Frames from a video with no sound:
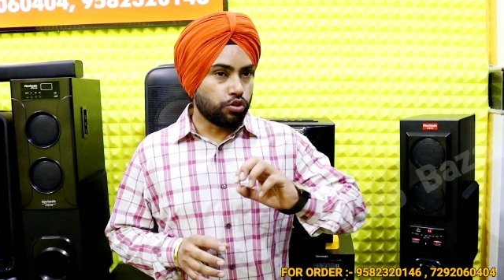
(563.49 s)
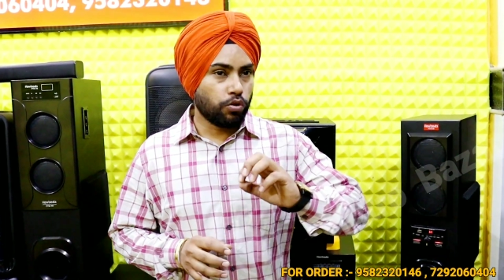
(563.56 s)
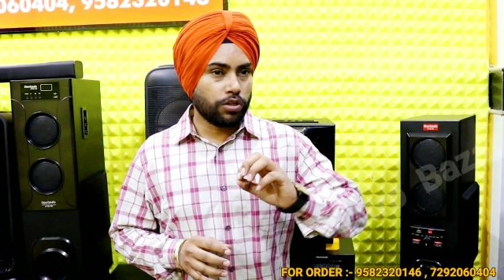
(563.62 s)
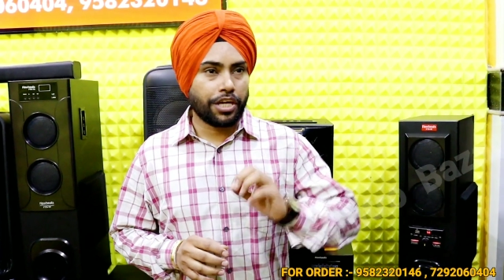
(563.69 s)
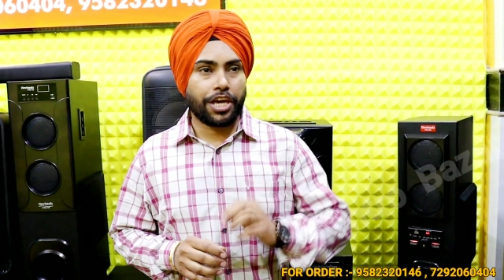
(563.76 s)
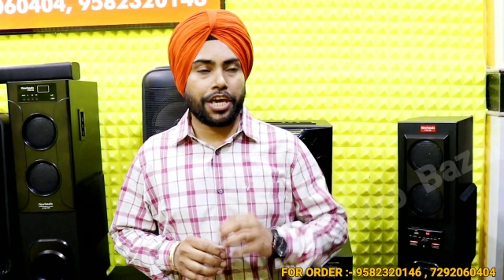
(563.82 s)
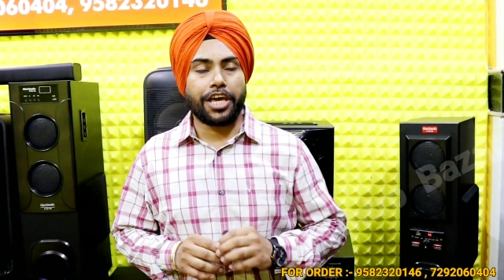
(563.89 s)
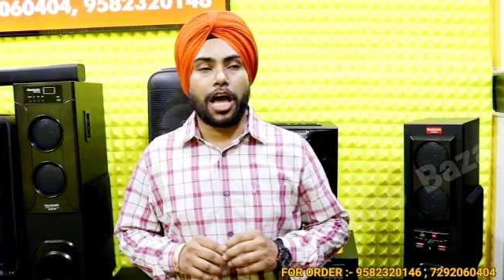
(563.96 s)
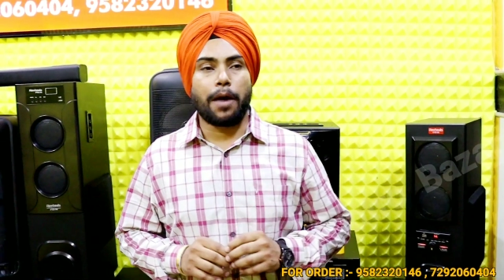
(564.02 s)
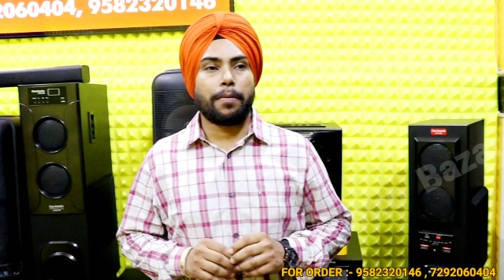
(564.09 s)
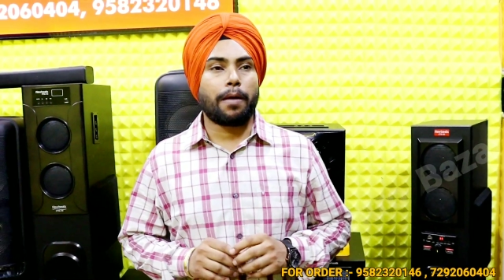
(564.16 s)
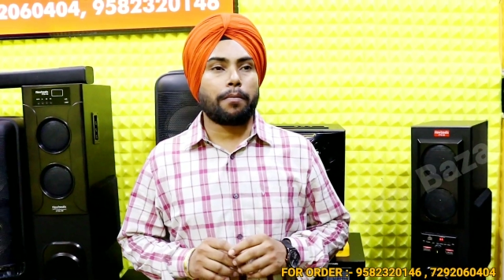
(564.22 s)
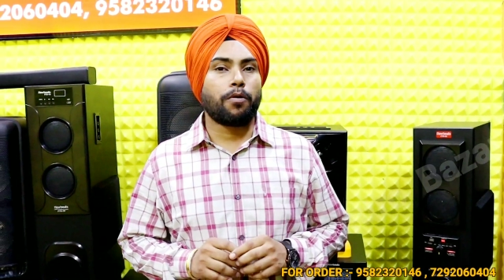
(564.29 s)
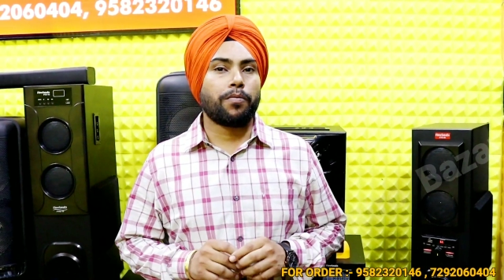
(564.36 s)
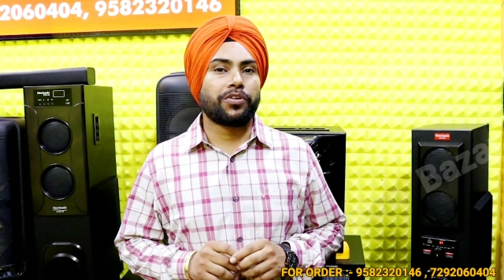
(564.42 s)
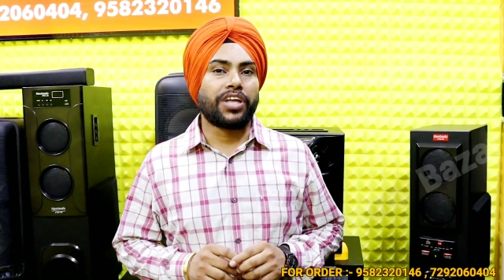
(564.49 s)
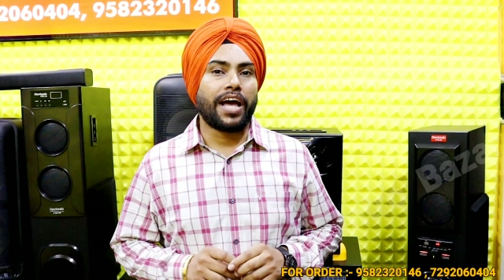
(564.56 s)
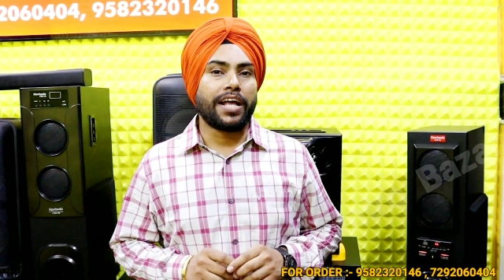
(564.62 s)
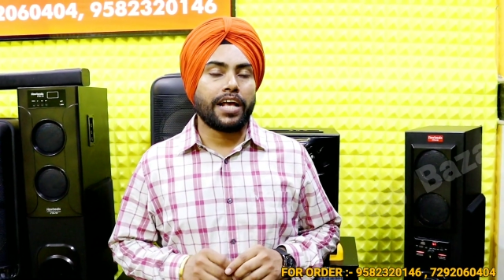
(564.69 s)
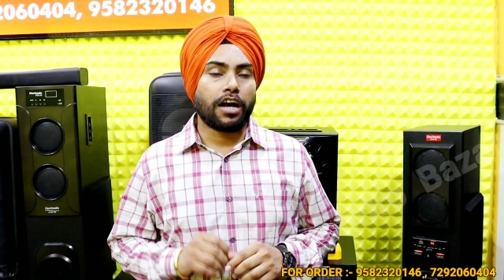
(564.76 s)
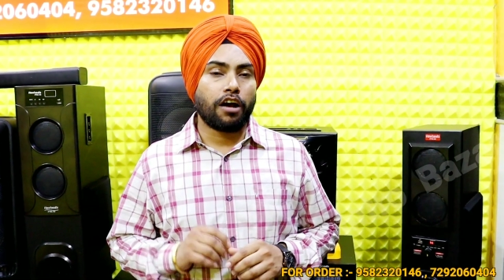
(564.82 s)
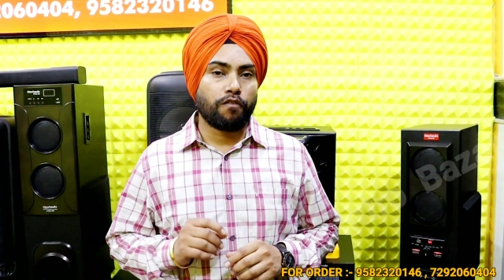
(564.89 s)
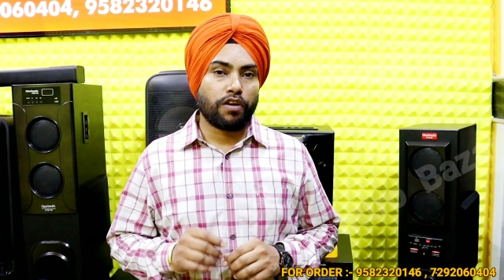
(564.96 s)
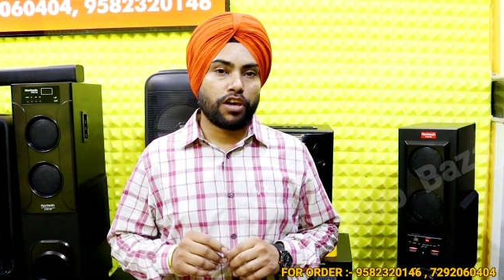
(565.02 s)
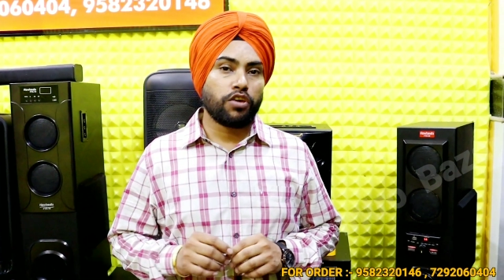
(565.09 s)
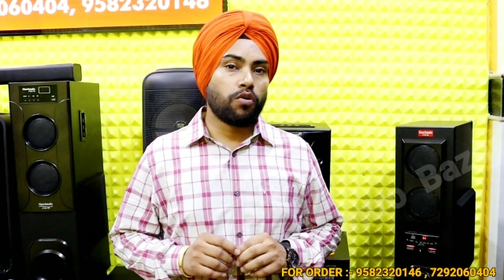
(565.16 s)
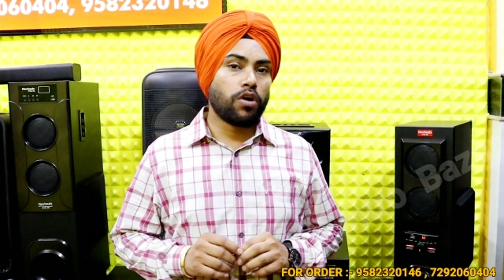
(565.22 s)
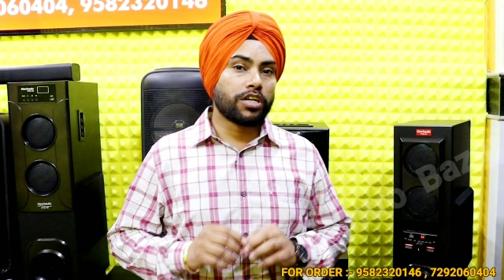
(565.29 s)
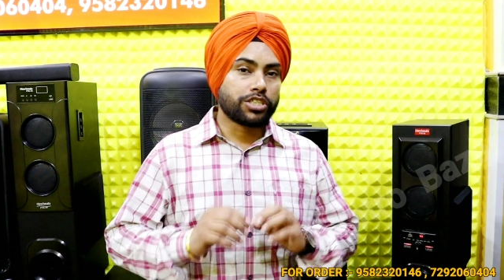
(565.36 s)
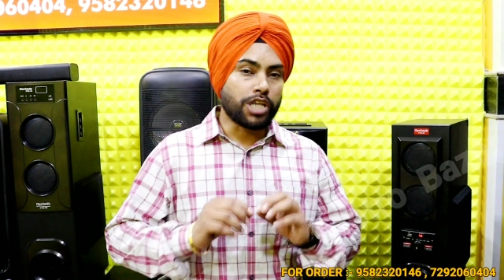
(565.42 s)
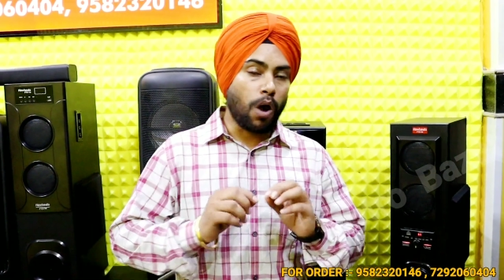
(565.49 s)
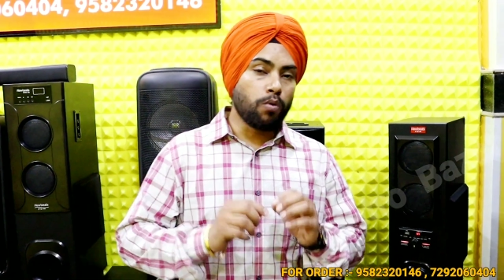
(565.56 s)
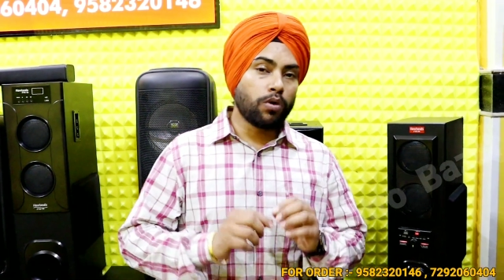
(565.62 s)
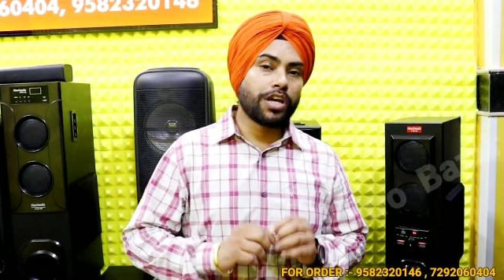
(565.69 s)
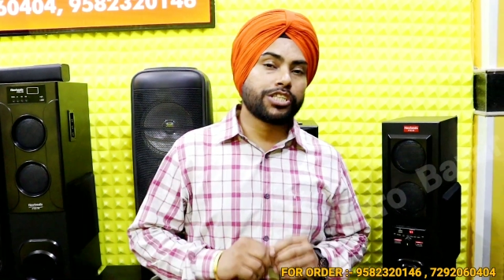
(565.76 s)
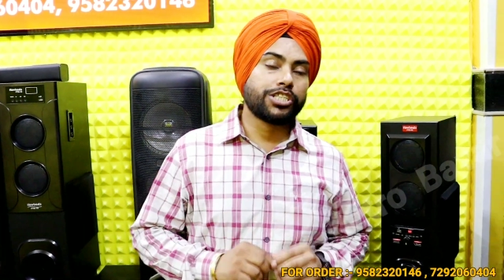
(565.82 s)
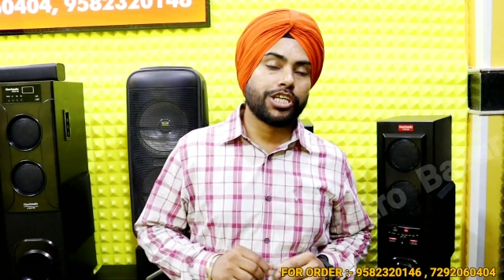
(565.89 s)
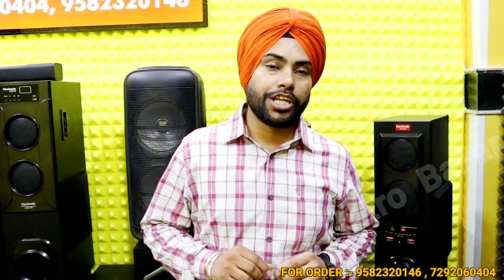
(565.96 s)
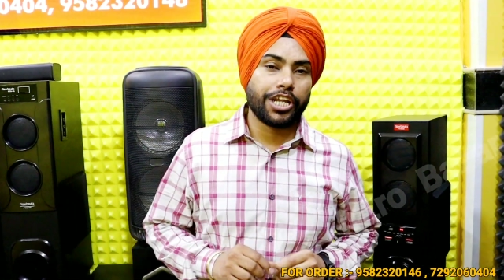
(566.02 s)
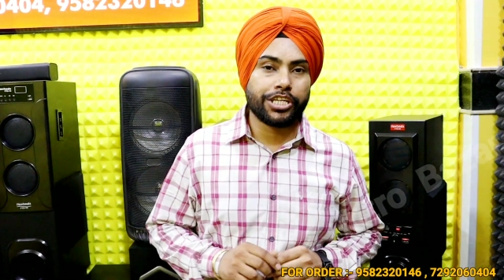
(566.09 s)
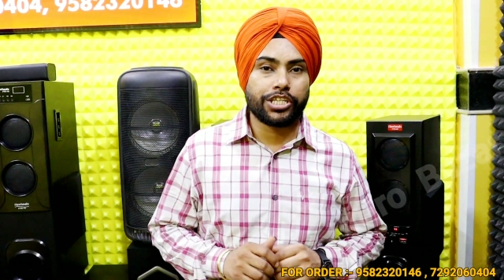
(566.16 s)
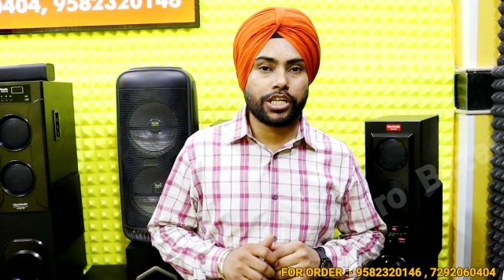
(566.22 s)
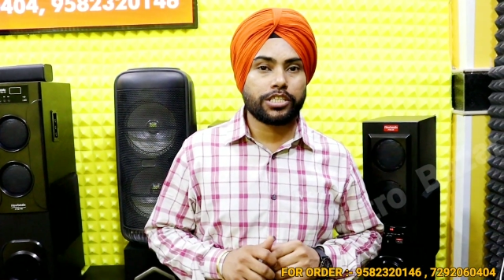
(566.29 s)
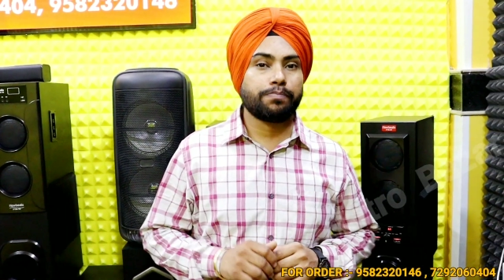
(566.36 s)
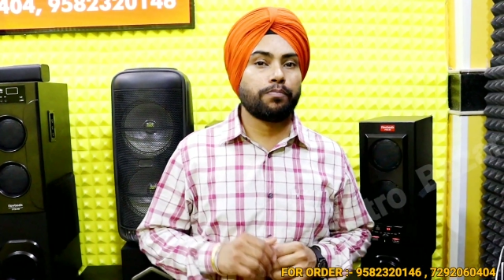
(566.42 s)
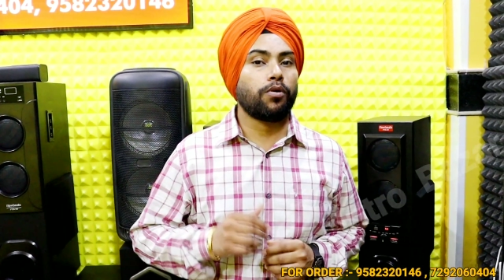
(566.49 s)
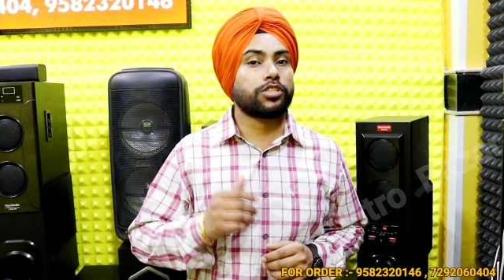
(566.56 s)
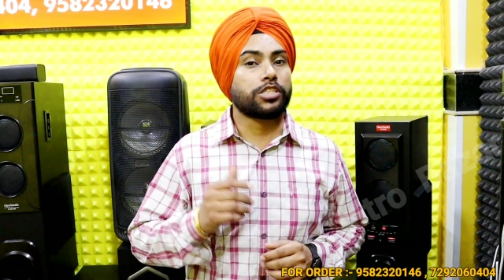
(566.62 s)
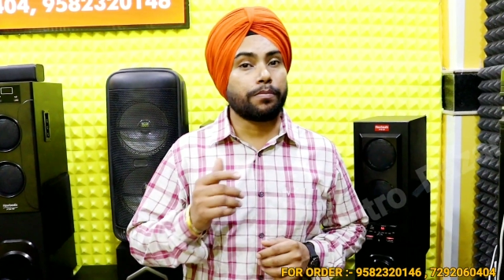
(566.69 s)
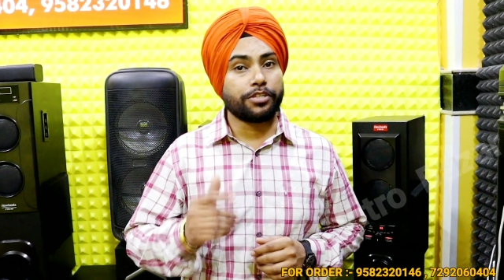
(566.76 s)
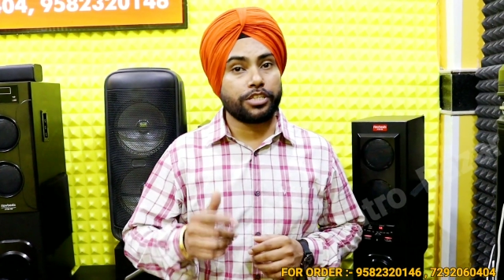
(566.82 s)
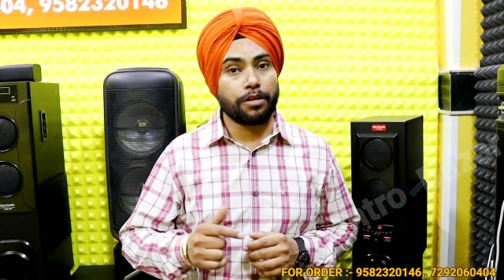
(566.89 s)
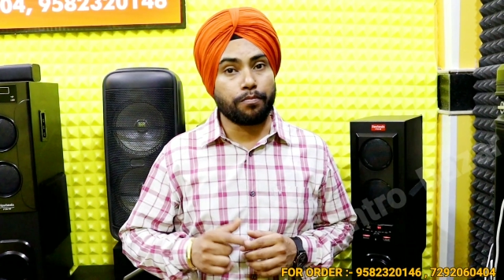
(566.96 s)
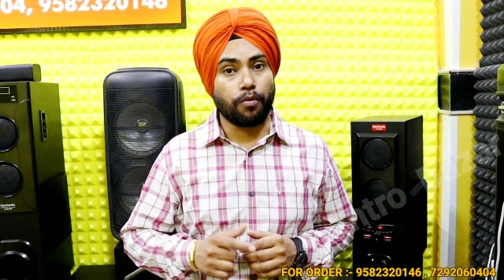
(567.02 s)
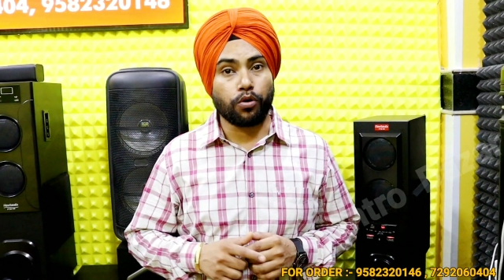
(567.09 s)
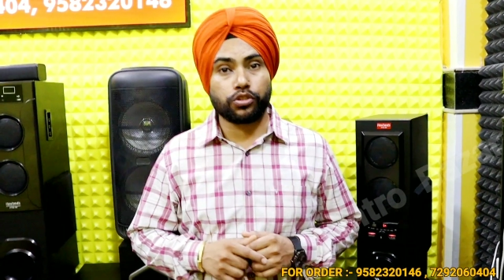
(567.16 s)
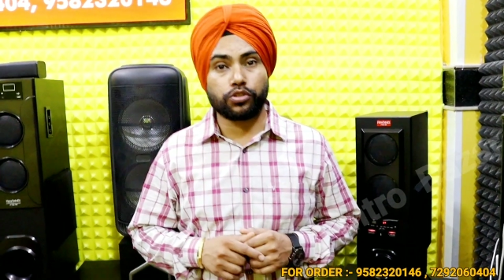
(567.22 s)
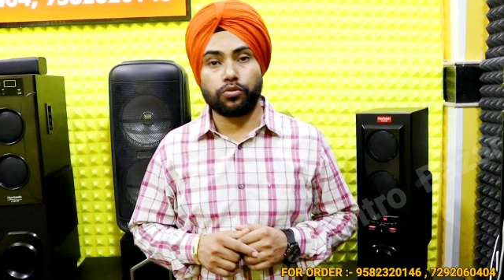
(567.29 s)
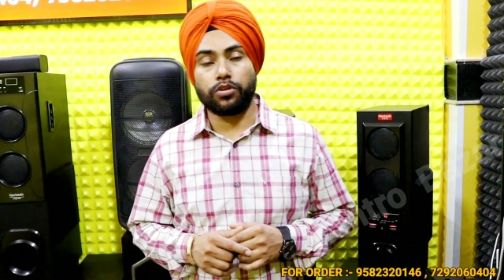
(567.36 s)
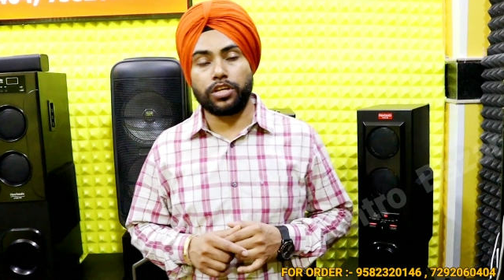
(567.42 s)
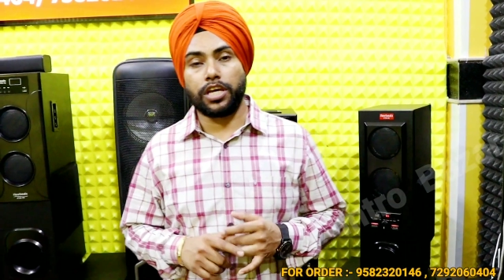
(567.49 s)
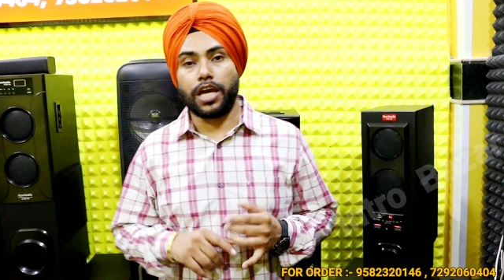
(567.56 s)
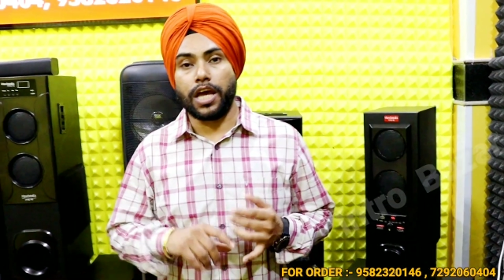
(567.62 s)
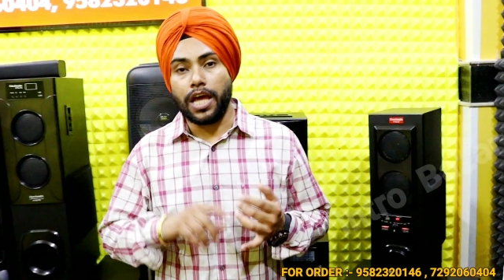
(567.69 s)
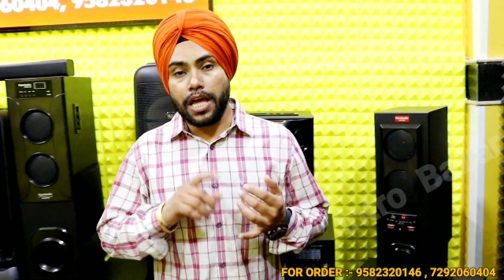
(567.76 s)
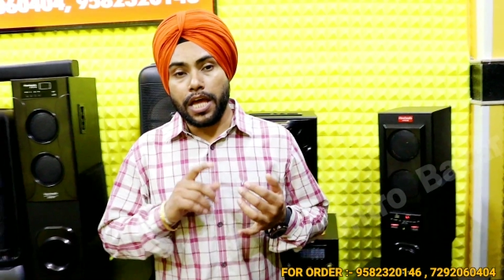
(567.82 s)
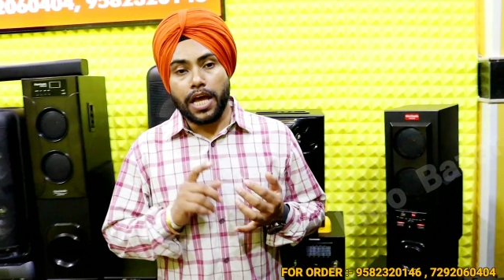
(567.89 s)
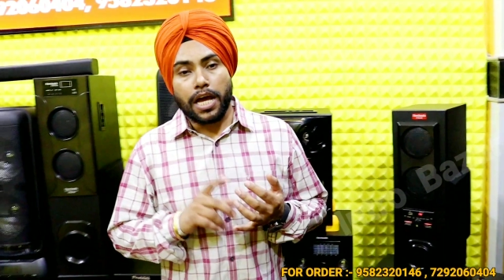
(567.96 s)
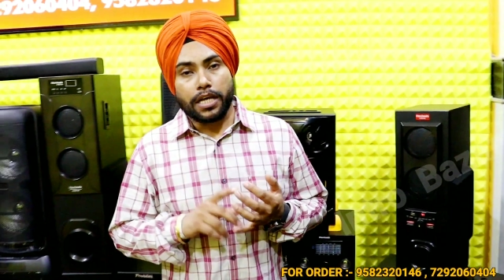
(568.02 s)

जो देखिए यहाँ पर आपको बताया जाएगा वही होगा साउंड के सिग्नेचर्स बहुत समझने बहुत जरूरी है